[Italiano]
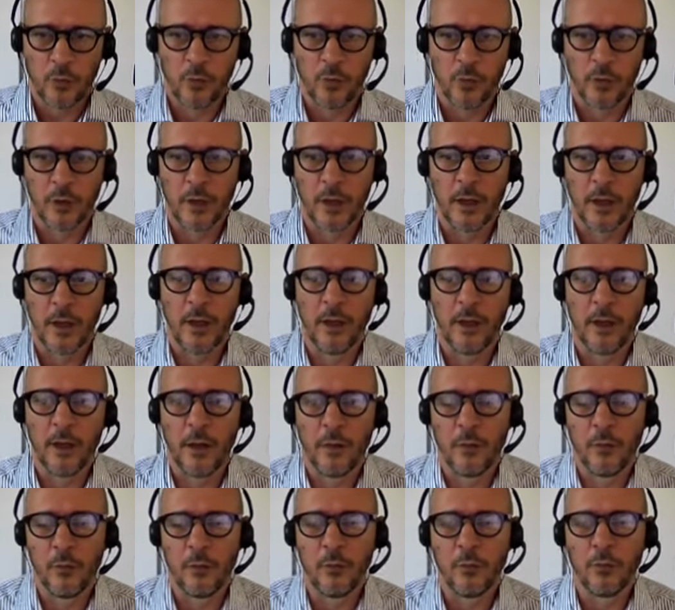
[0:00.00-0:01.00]

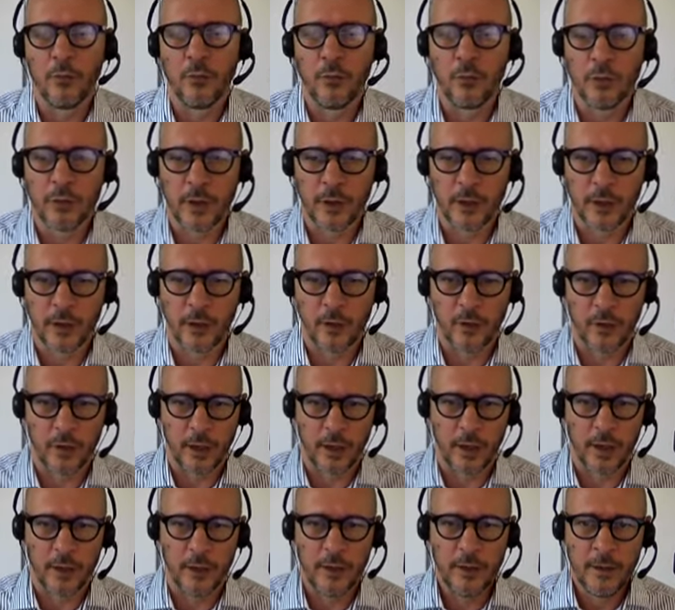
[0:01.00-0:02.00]
una, un
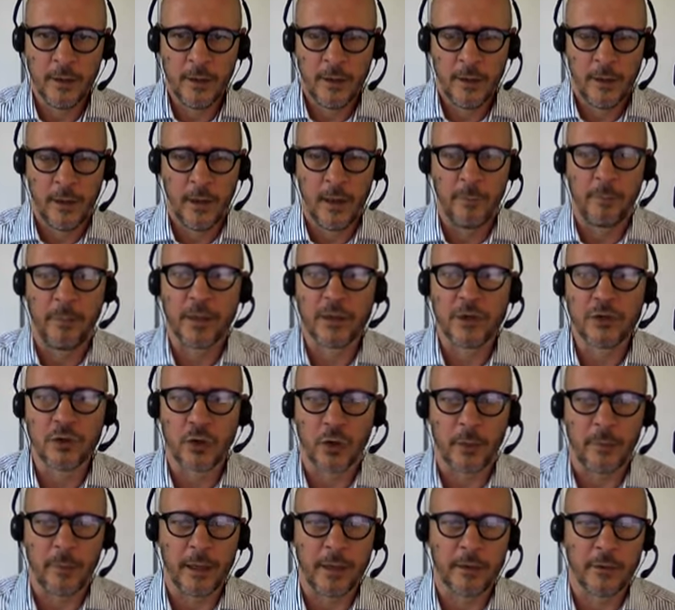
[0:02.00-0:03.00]
ulteriore eh,
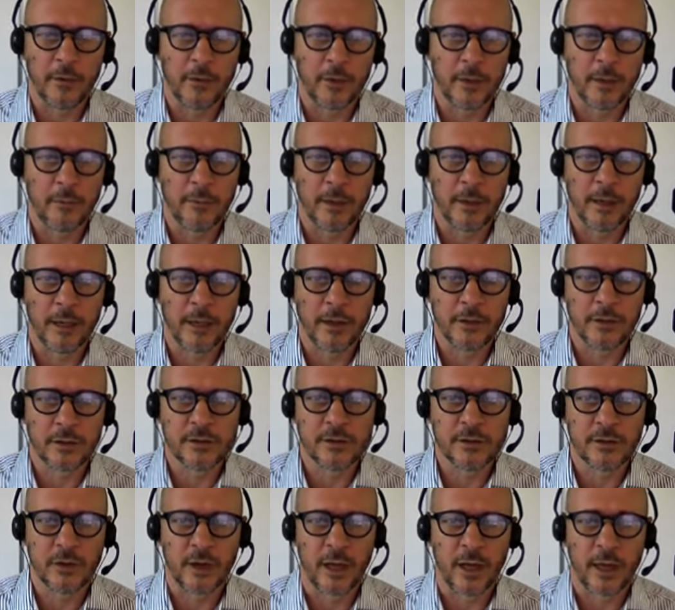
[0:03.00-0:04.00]
peggioramento del mercato
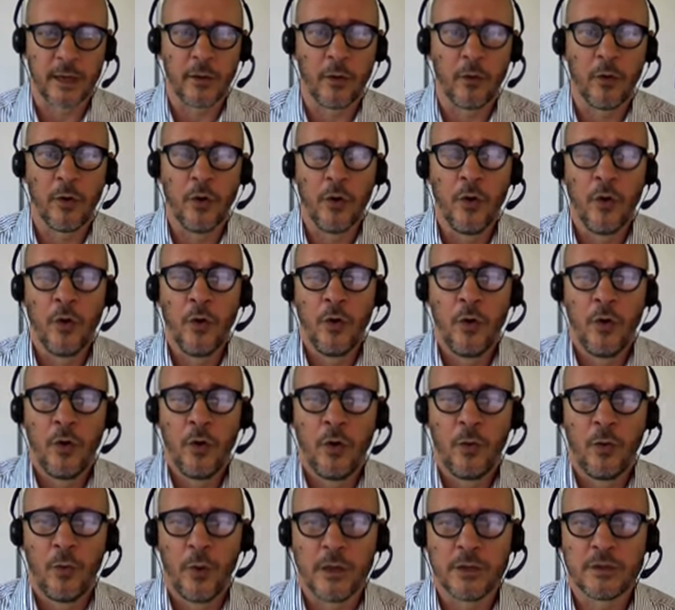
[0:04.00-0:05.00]
azionario
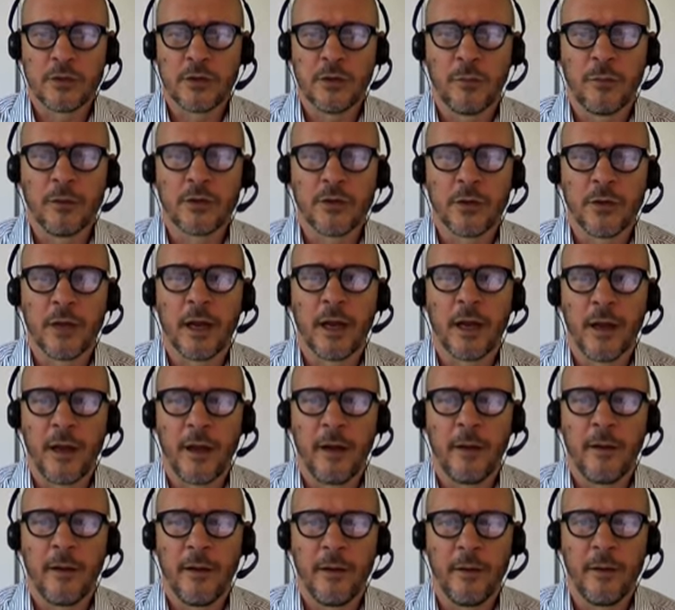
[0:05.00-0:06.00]
questo
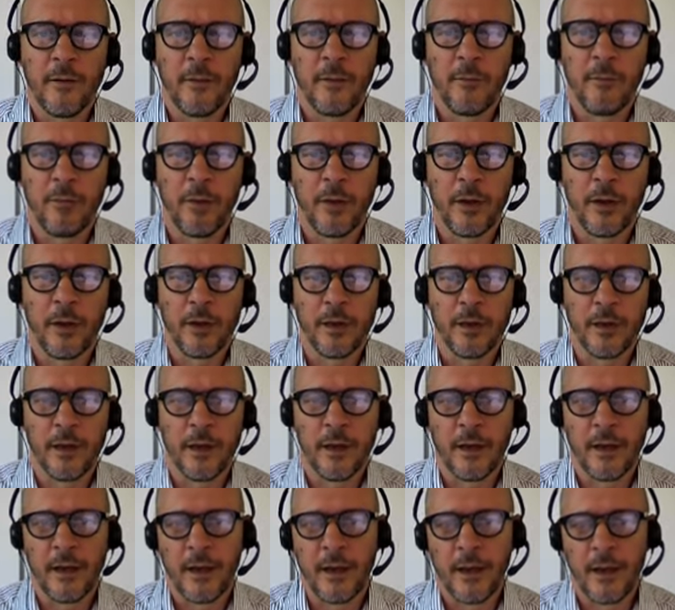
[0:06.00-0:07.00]
bisognerà poi
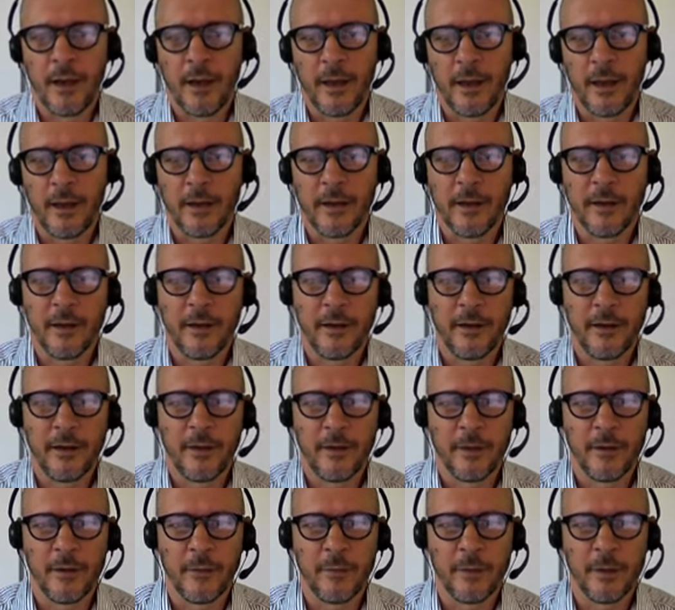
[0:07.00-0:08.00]

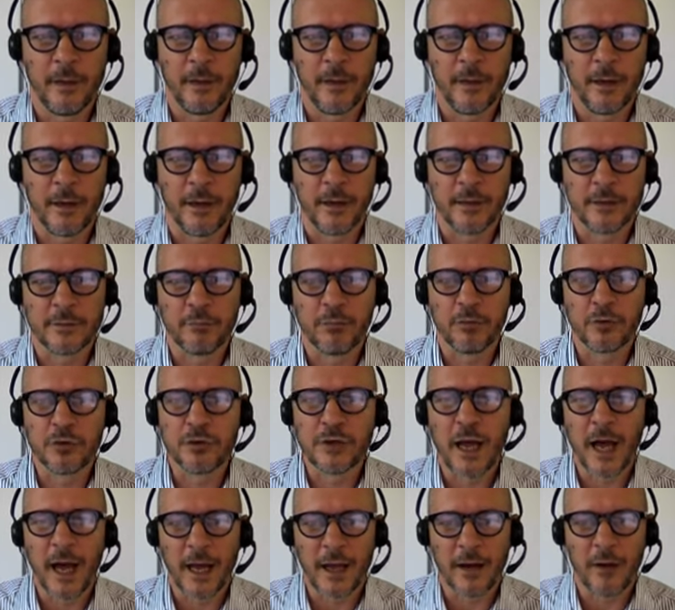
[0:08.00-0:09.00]
eh, come dire,
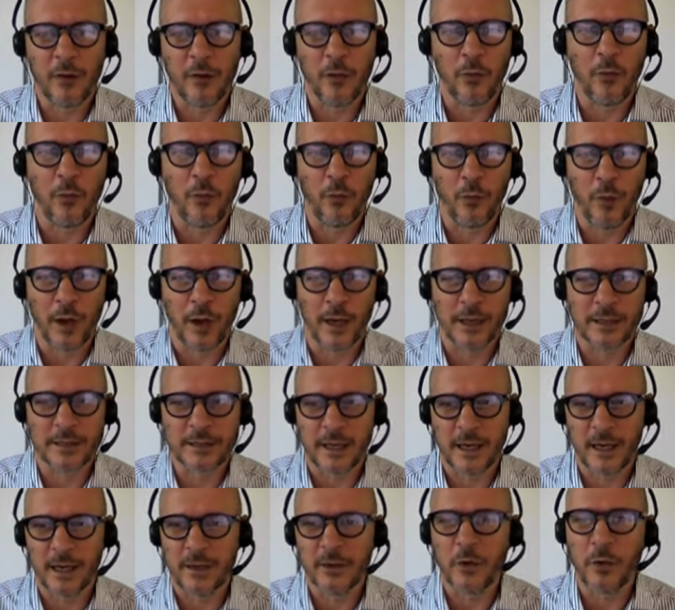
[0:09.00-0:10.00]
sposarlo con quella che
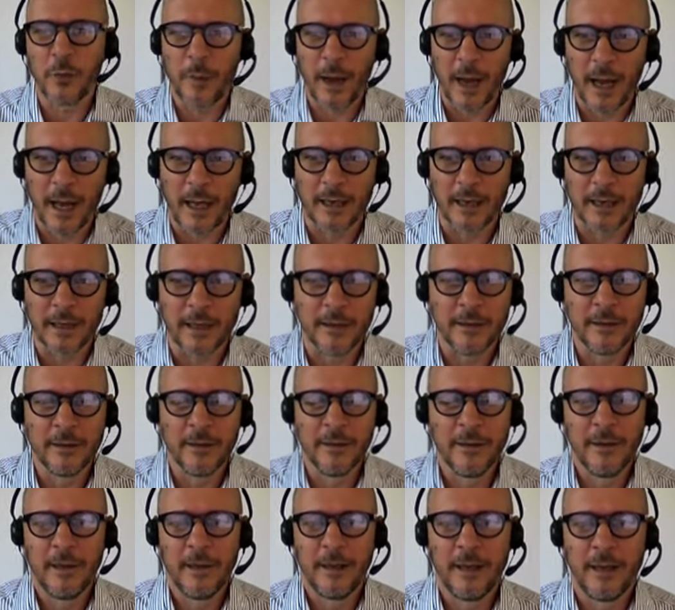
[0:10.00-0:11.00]
sarà domani
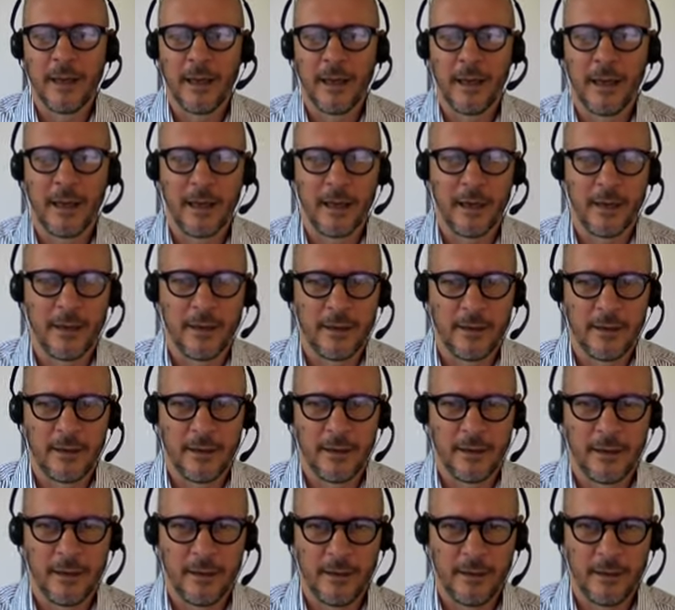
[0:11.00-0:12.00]

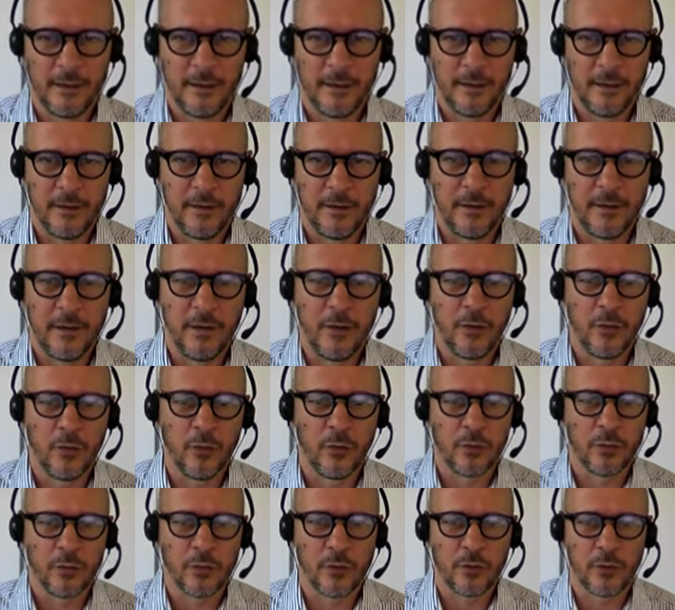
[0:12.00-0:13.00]
la, eh,
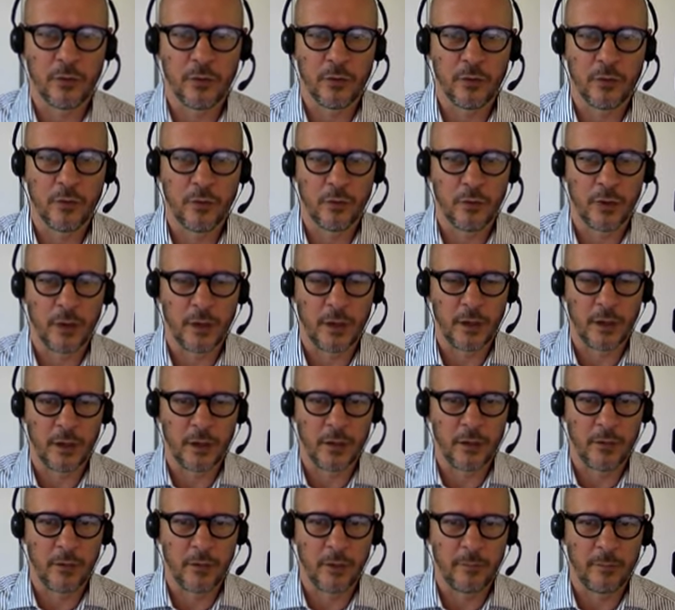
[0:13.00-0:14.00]
l'incontro
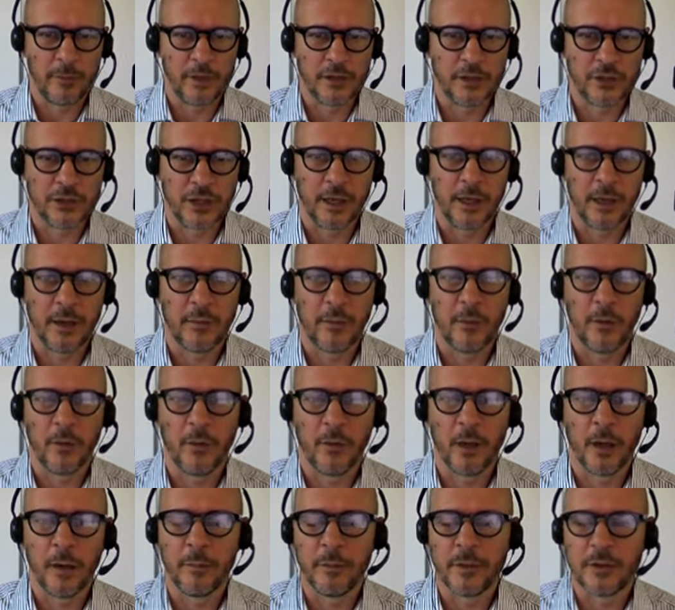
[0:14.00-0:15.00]
con, con la BCE,
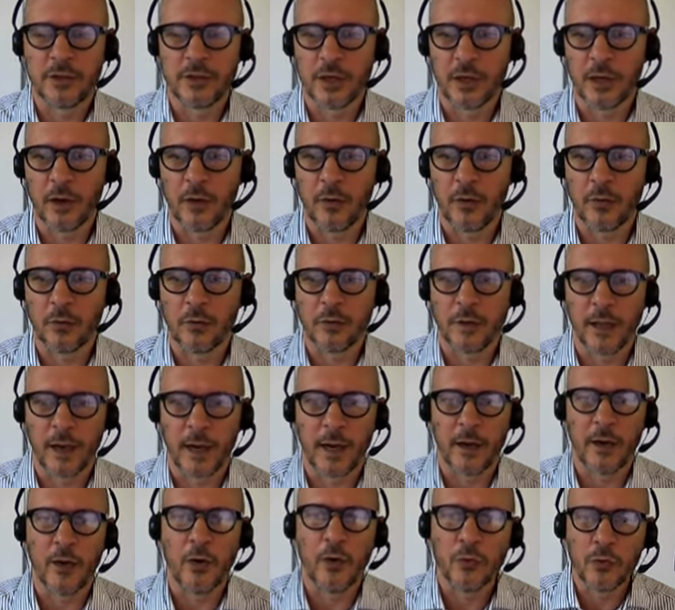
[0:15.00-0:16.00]
quello che la BCE
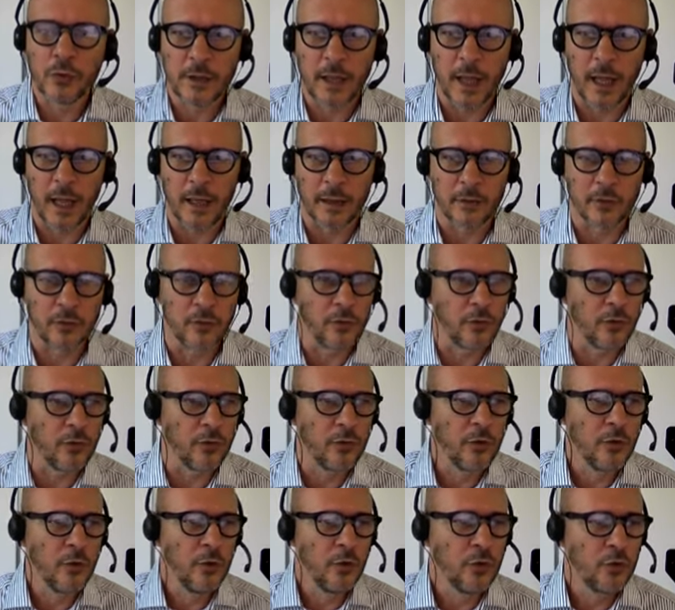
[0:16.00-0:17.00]
racconterà non tanto
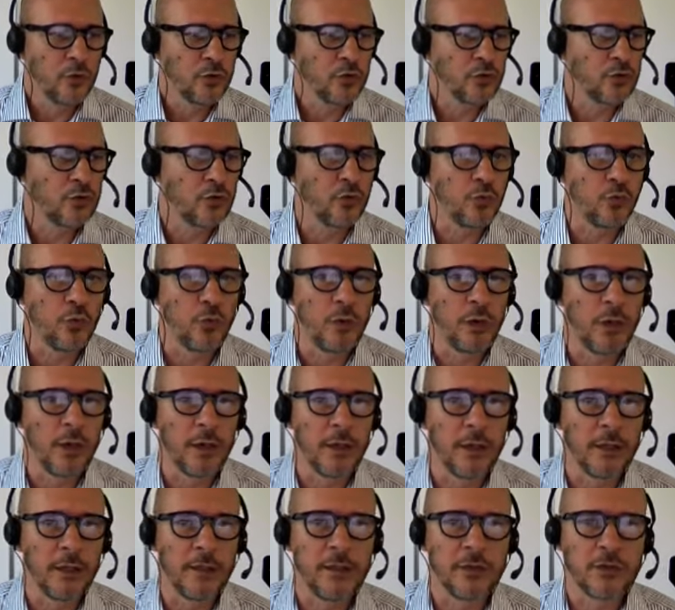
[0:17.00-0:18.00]

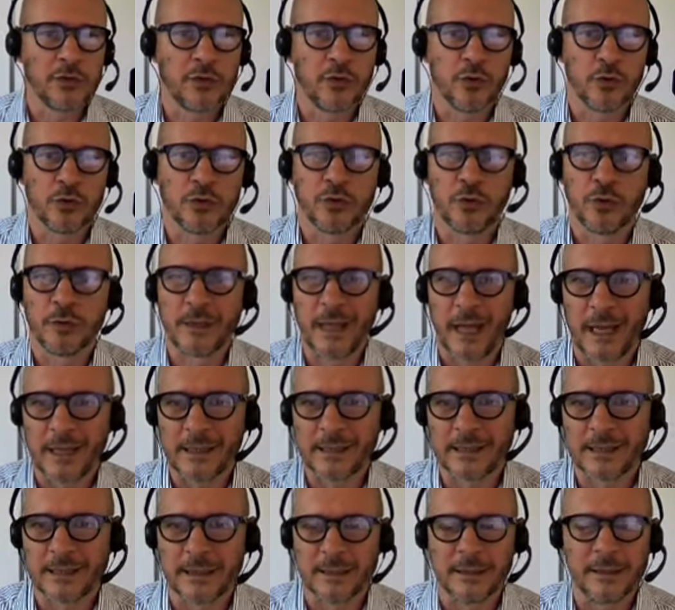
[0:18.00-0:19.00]
sul discorso
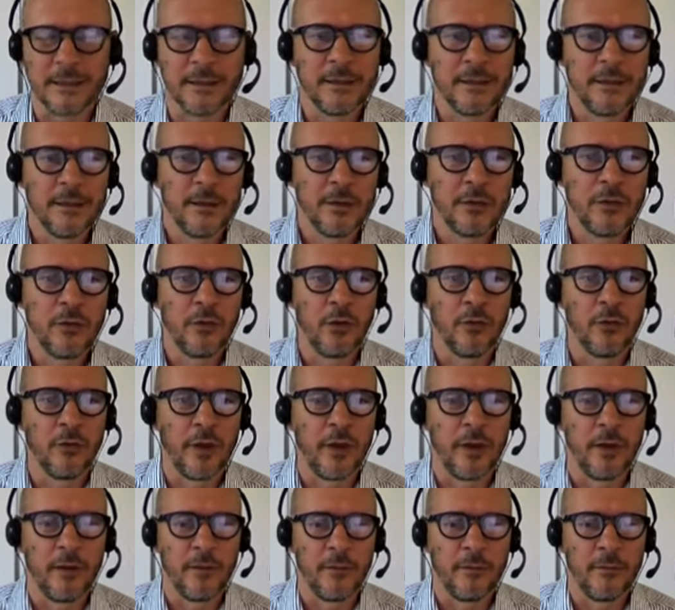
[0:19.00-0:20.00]
tassi,
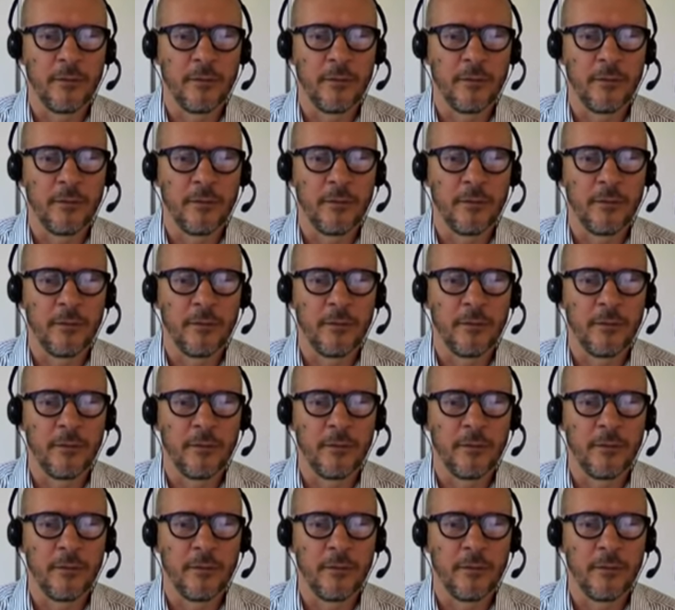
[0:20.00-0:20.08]
dove